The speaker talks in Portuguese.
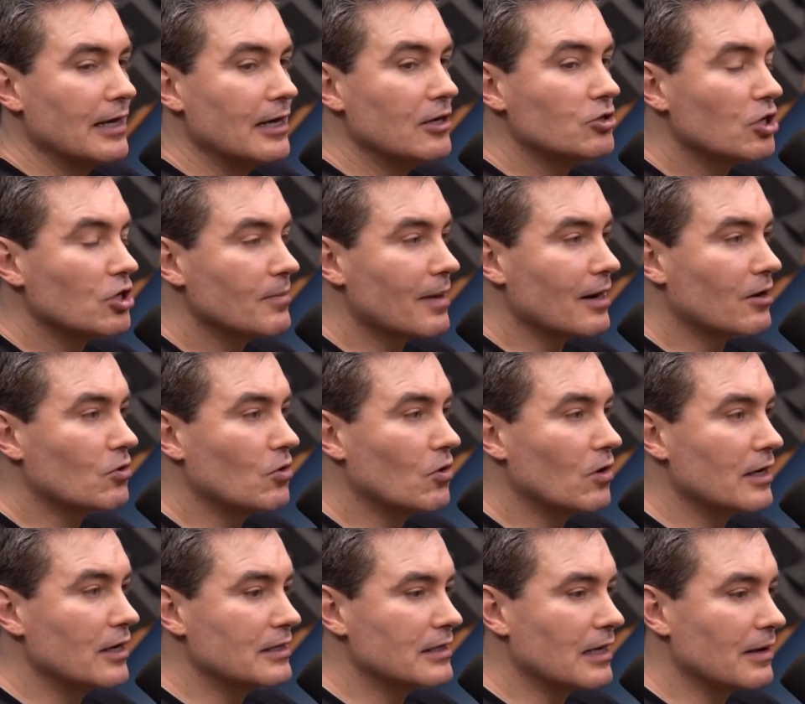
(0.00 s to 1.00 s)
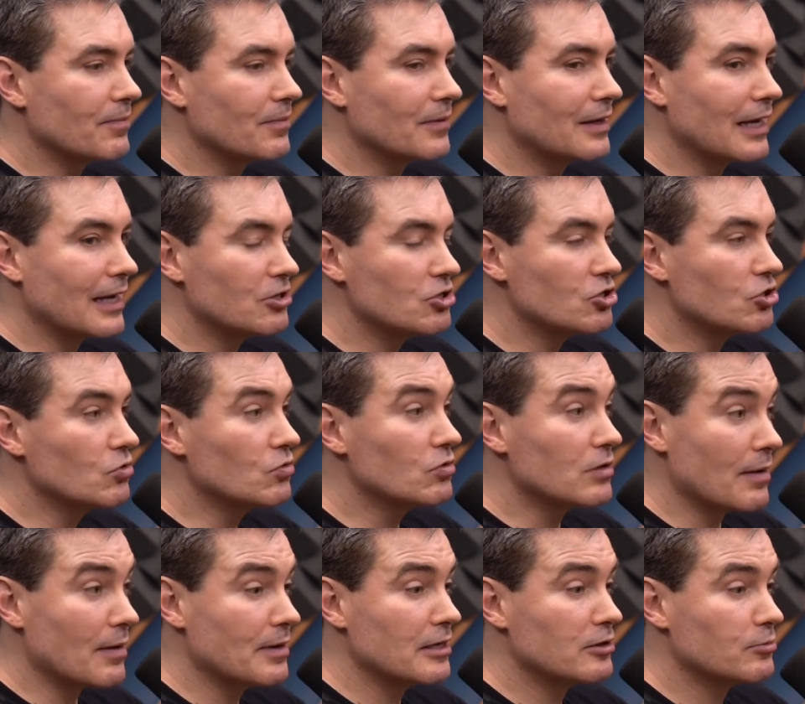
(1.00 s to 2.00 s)
Isso é uma coisa que a gente não
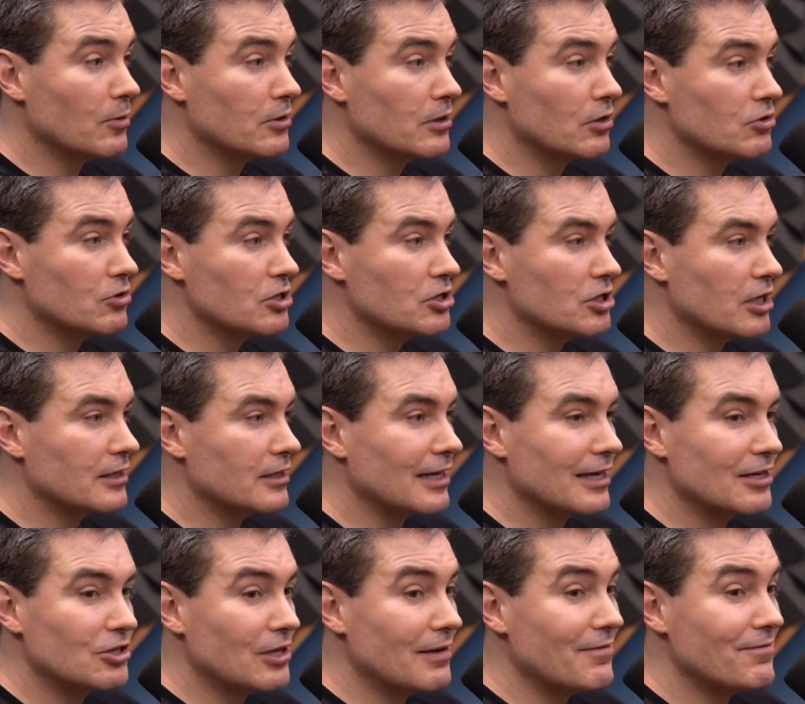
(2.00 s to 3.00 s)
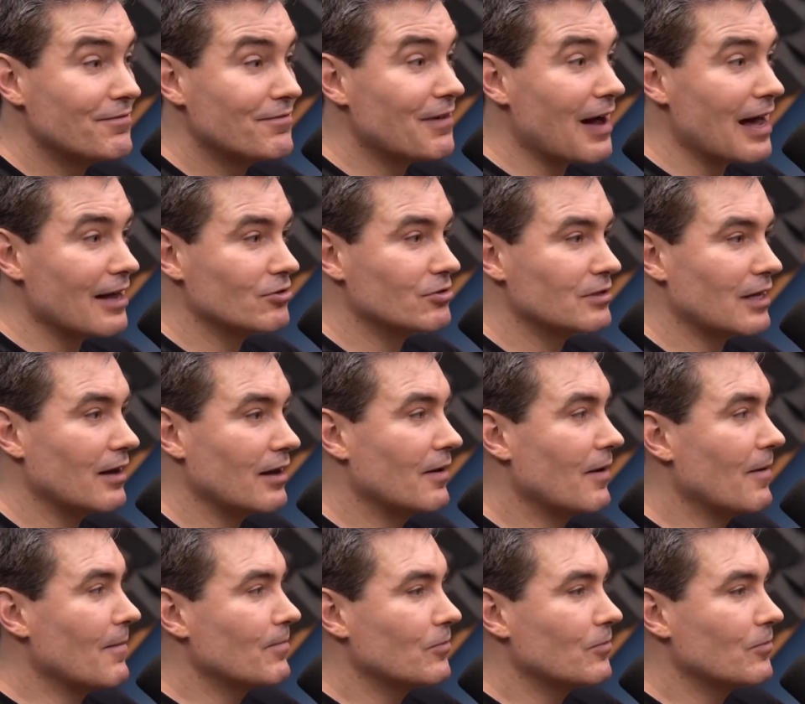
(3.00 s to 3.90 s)
sabe responder hoje em dia. A gente tem vários, tá?